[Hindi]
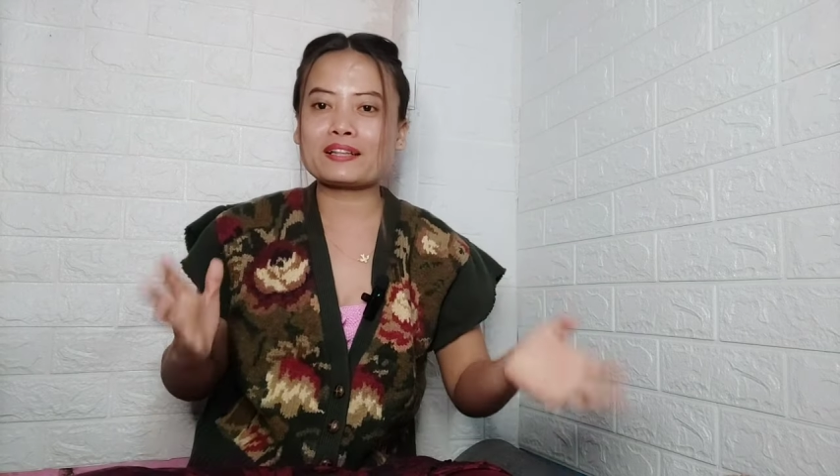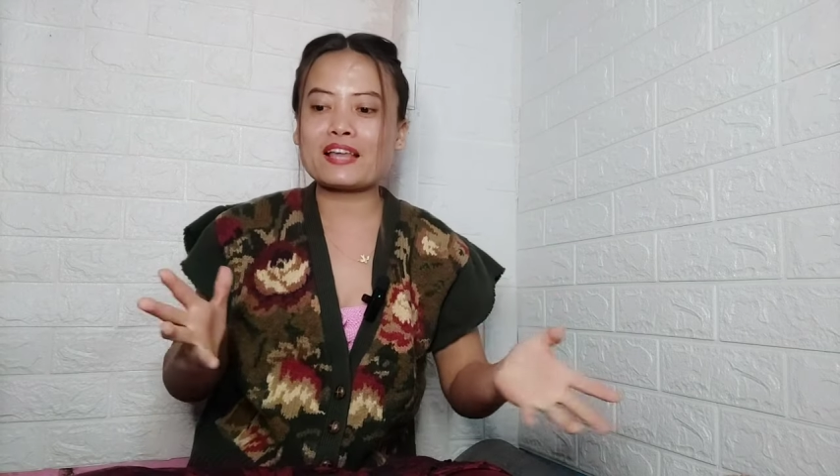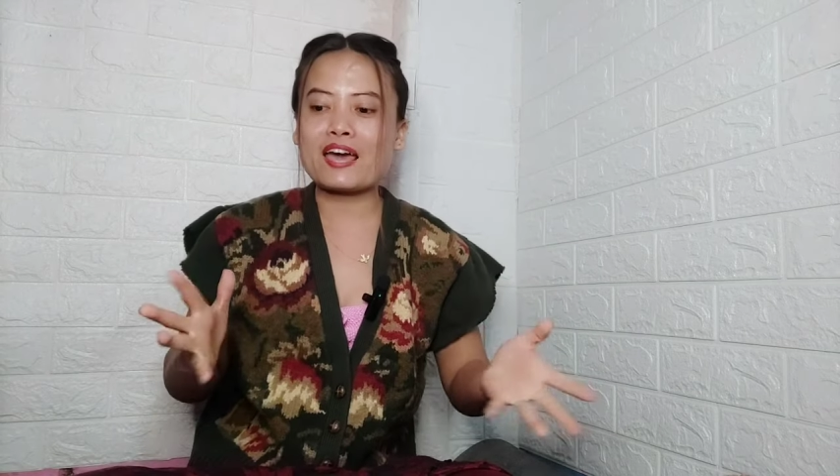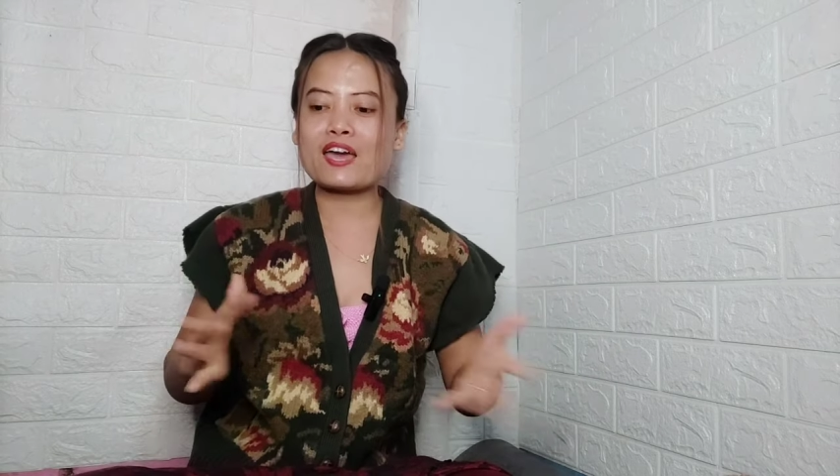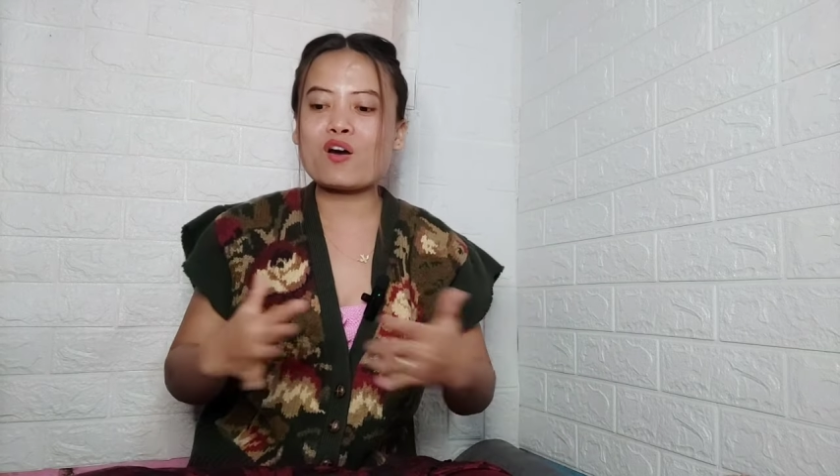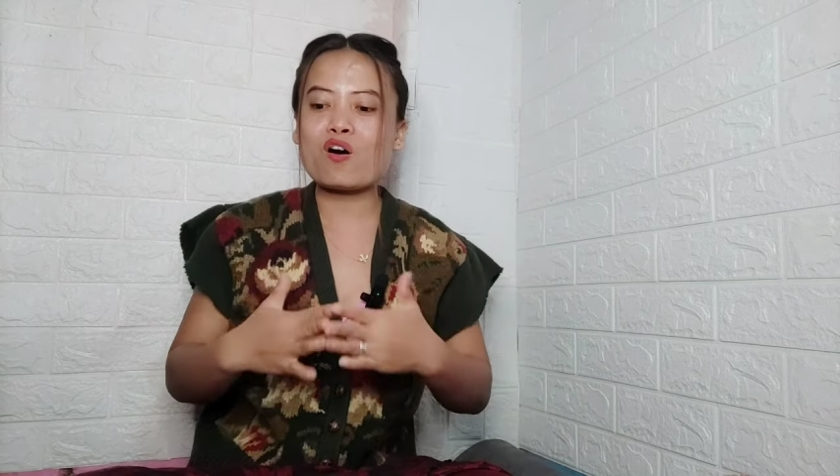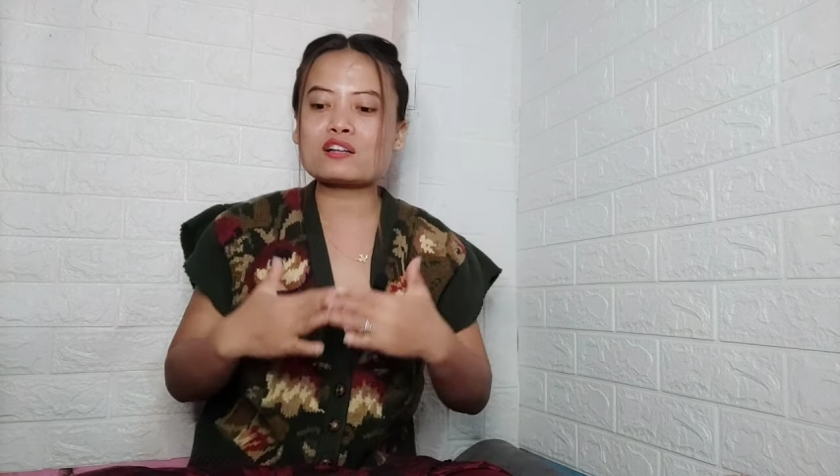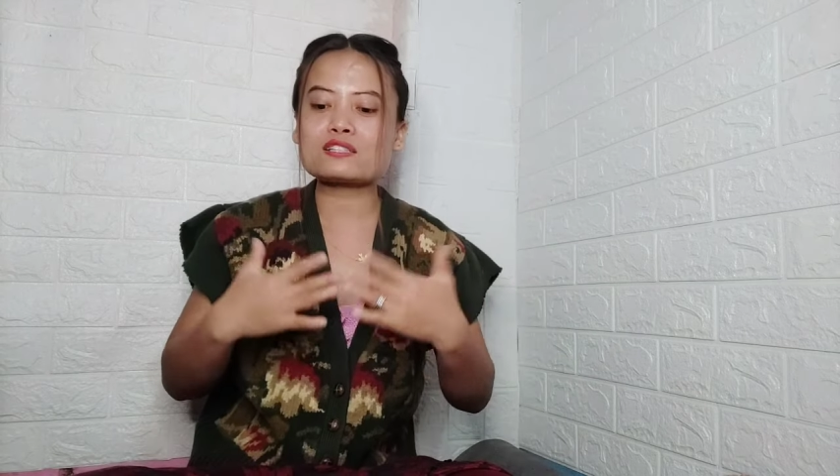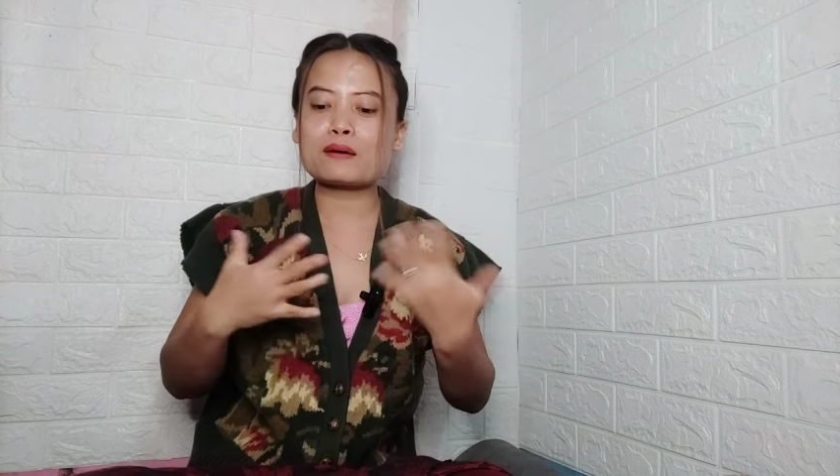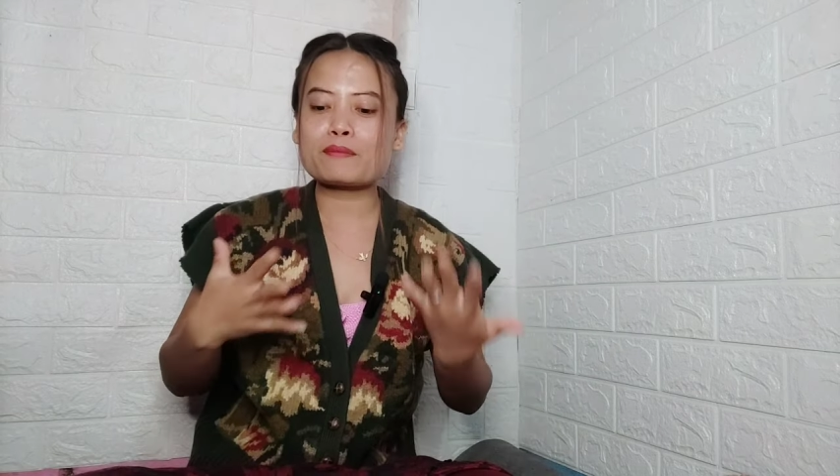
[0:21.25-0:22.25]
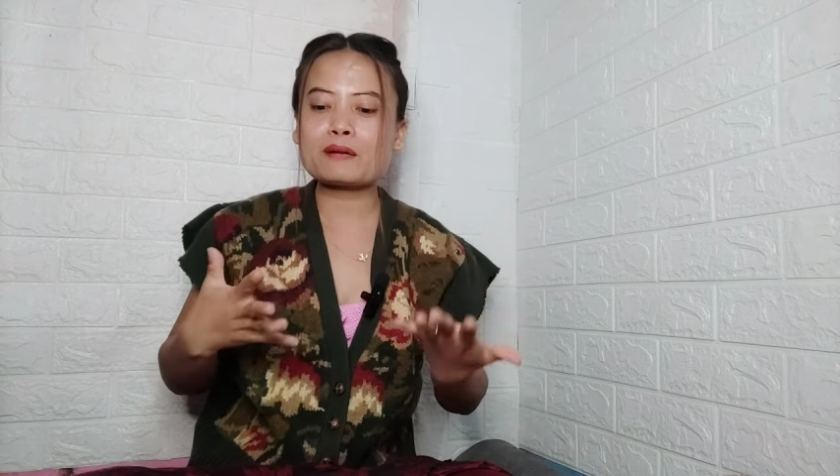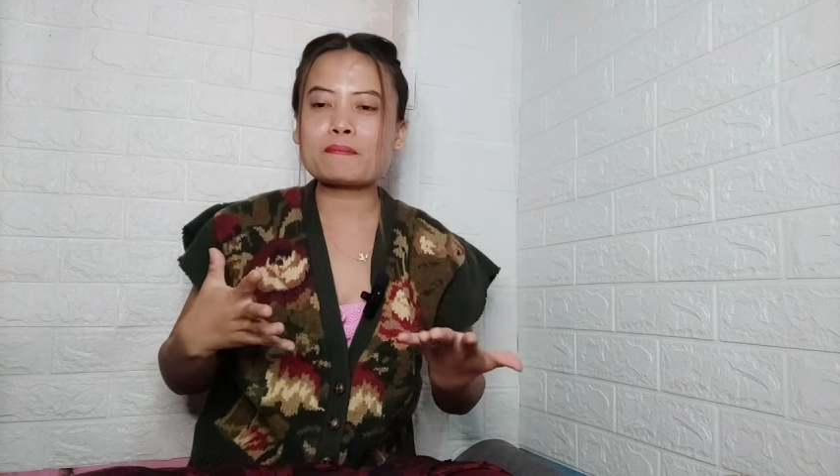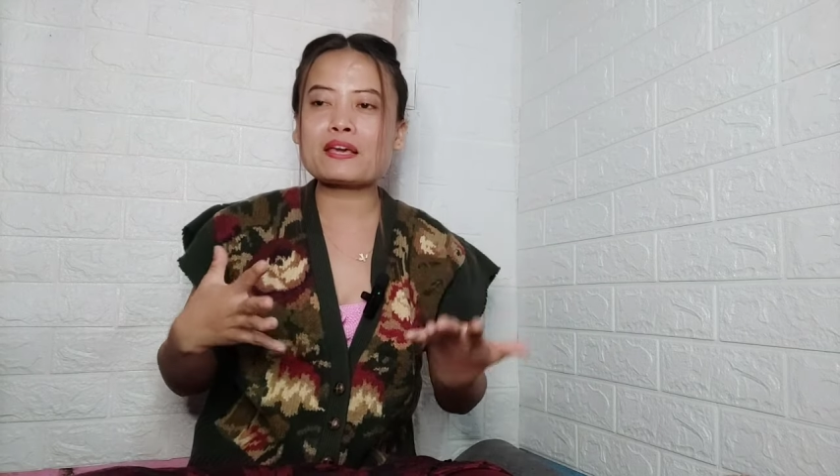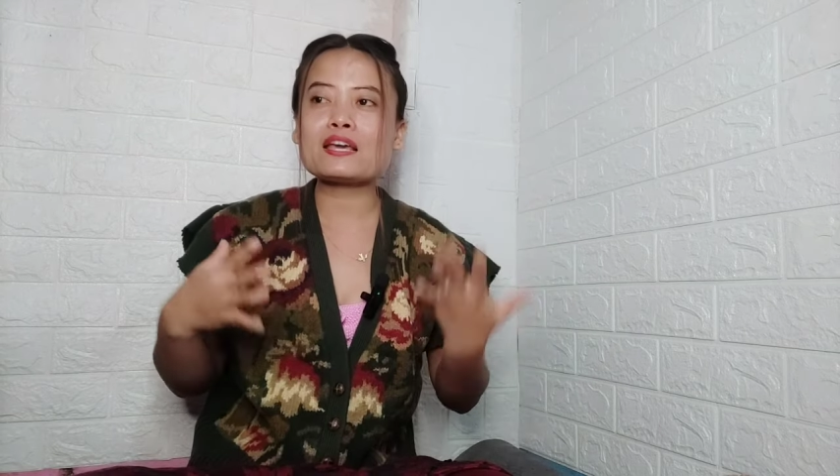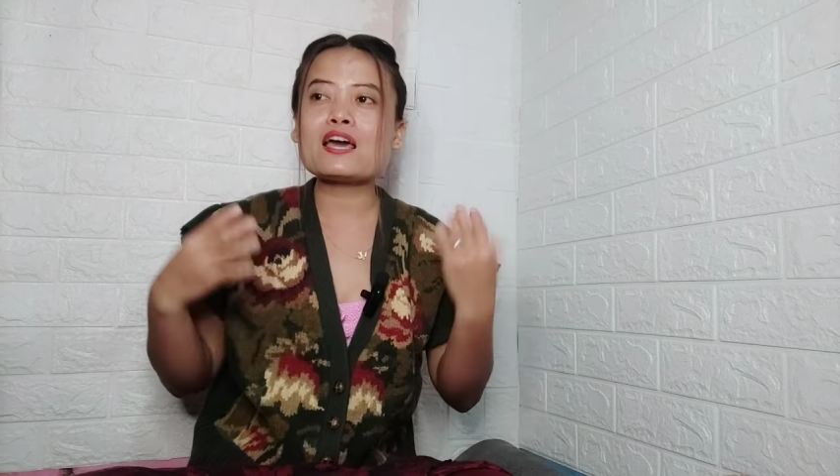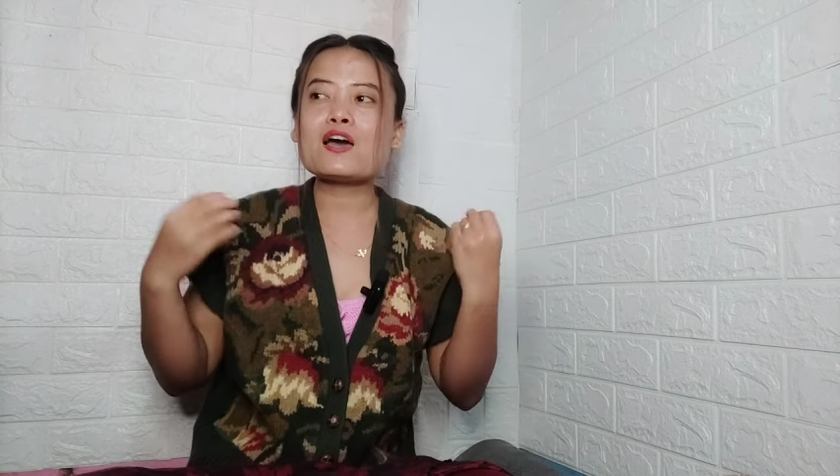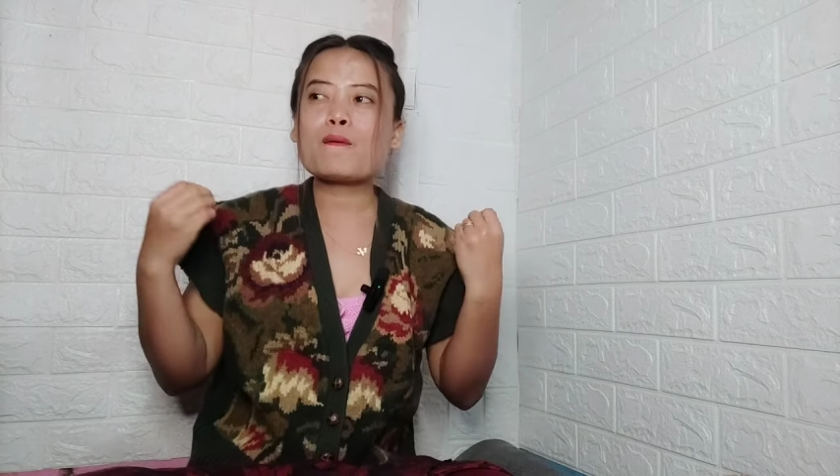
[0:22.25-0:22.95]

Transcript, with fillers: पता है और समर में